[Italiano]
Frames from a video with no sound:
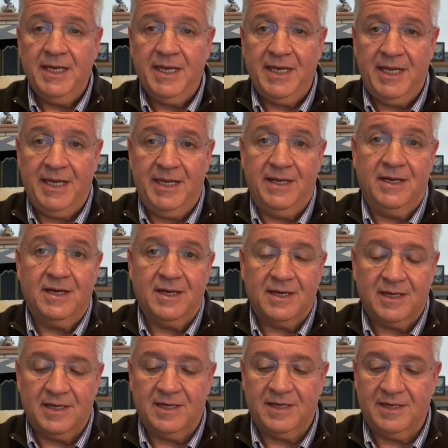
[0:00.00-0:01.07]
e
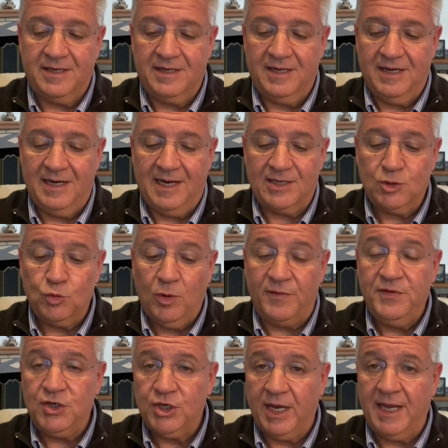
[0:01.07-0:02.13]
eh, la sua
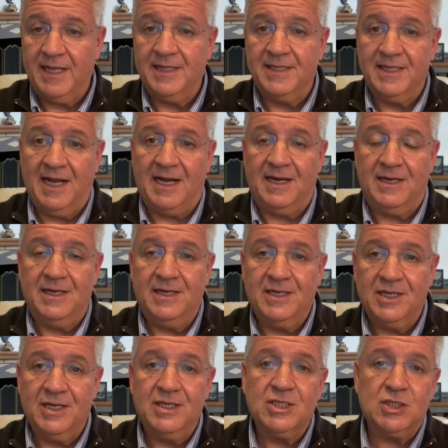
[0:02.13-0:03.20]

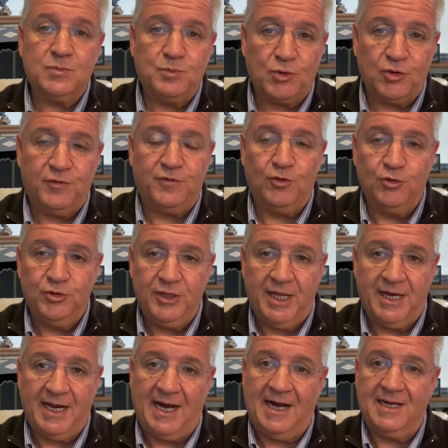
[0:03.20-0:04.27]
vicenda
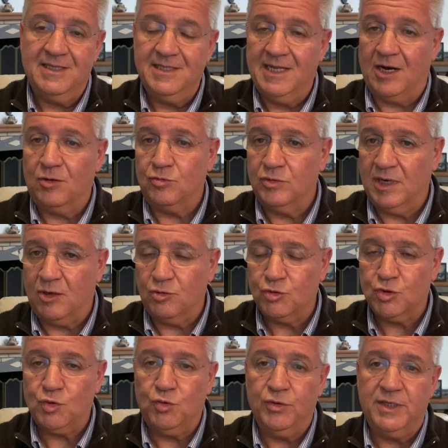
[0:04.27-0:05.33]
sprofonderà da una
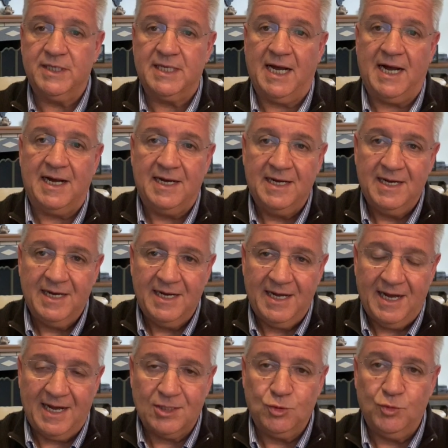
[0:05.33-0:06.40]
oscurità
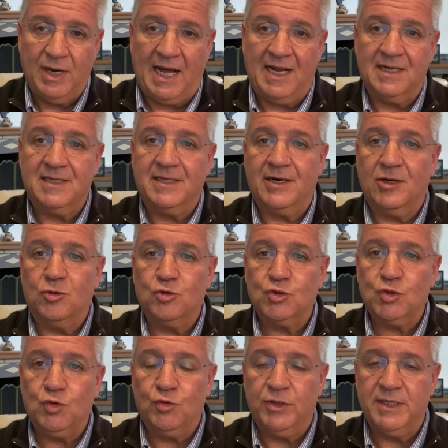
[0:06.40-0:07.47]
ad un'altra
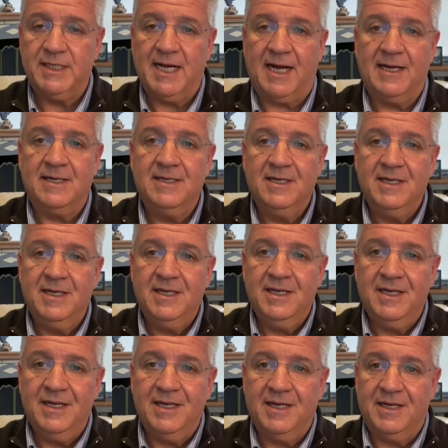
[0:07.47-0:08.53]
oscurità
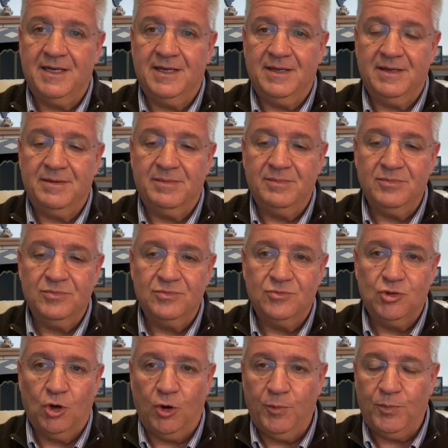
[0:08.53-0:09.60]
eh,
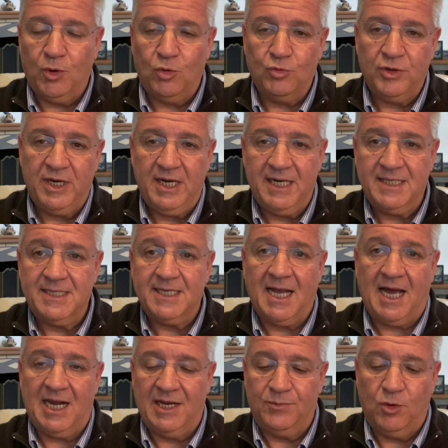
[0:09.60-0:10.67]
dopo un
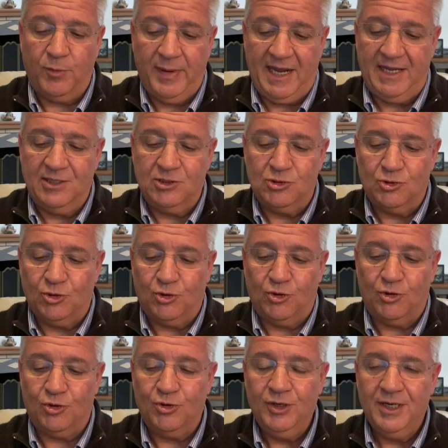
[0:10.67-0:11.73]
iniziale
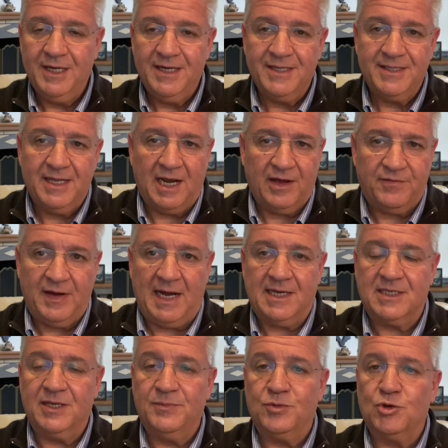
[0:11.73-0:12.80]
momento della
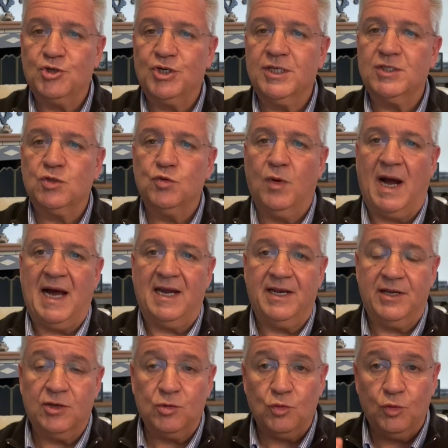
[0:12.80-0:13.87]
fase processuale
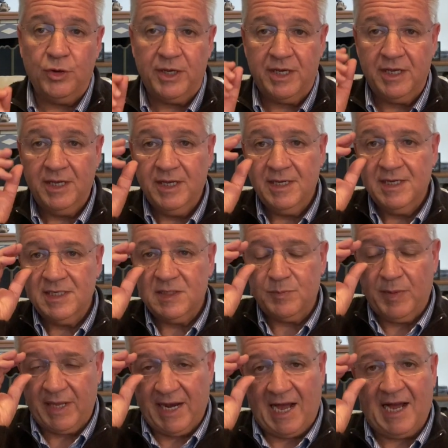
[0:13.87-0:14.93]
in cui
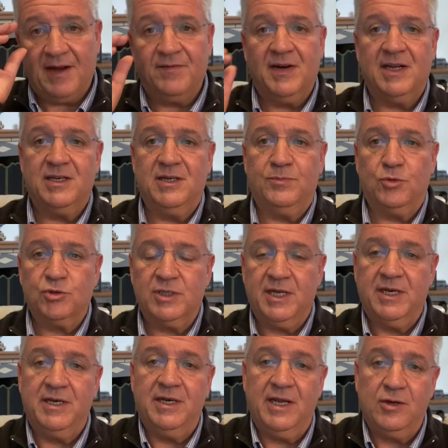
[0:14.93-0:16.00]
sperava di
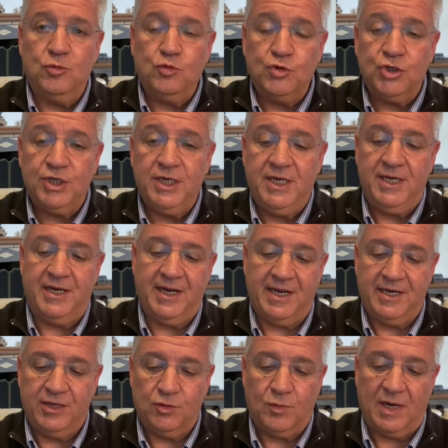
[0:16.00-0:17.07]
poterne uscire
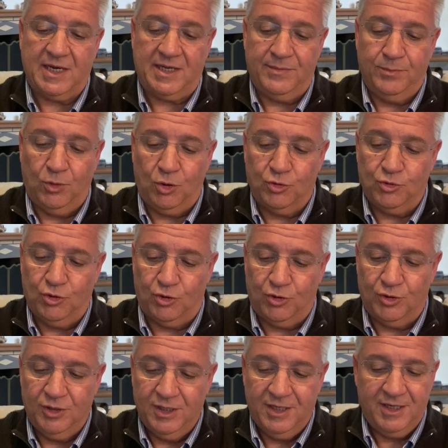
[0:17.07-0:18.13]
in qualche
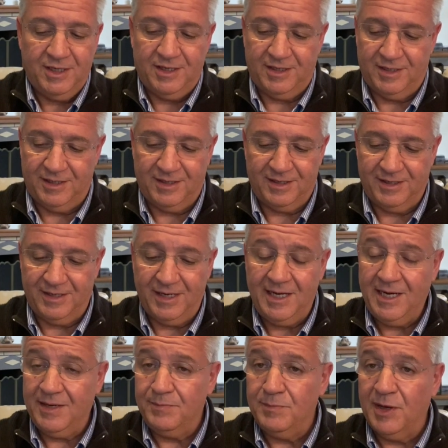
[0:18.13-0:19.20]
modo eh,
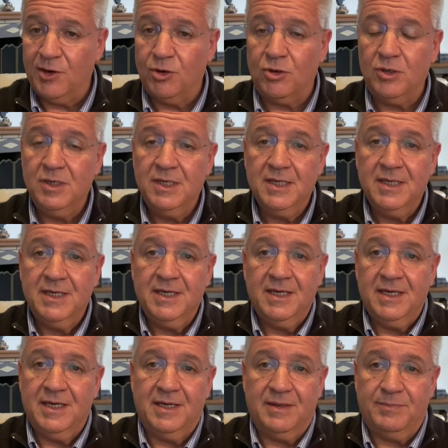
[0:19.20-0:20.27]
libero,
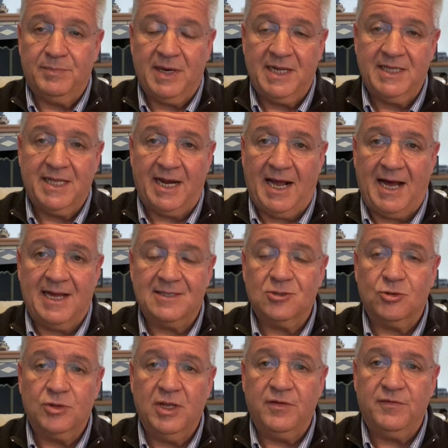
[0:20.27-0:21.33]
eh, prenderà
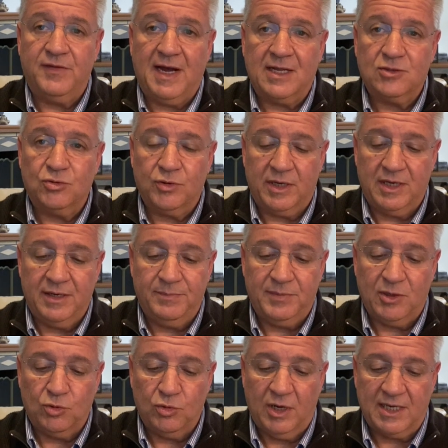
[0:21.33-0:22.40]
atto del fatto che
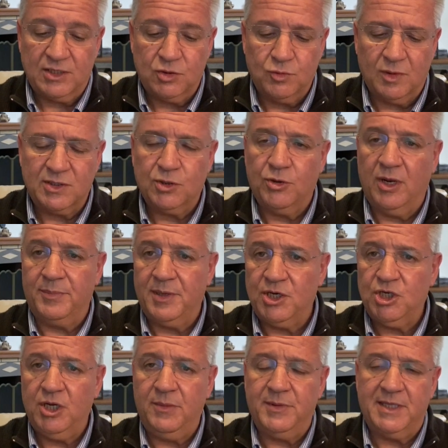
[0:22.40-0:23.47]
per lui la situazione
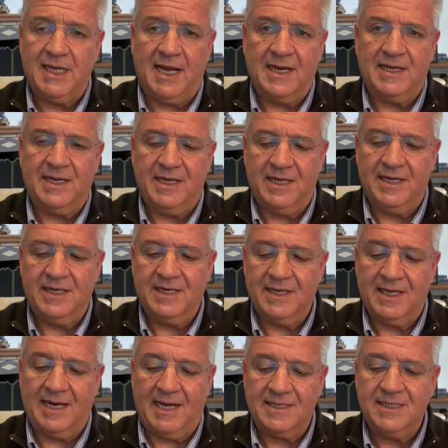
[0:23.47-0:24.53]
precipita anche
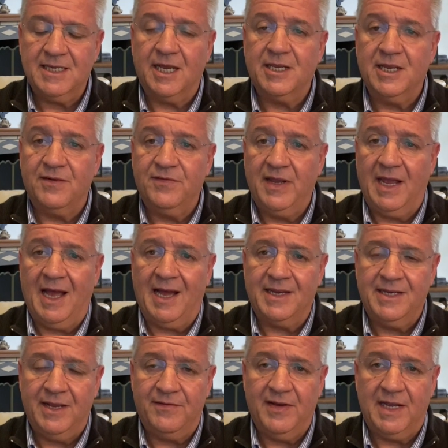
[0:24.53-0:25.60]
grazie agli,
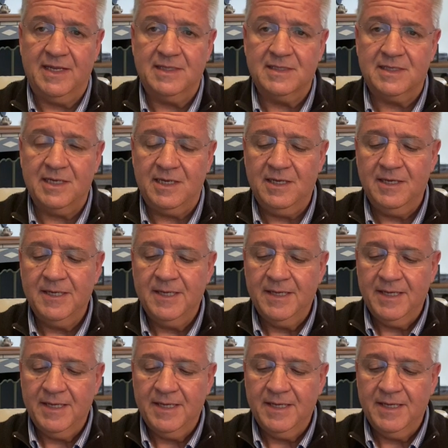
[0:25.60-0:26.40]
agli eventi